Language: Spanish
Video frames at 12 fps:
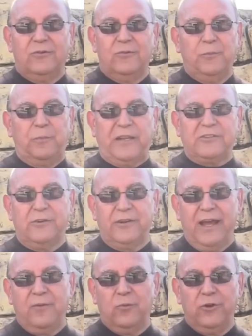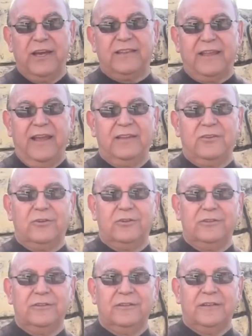un personal muy atento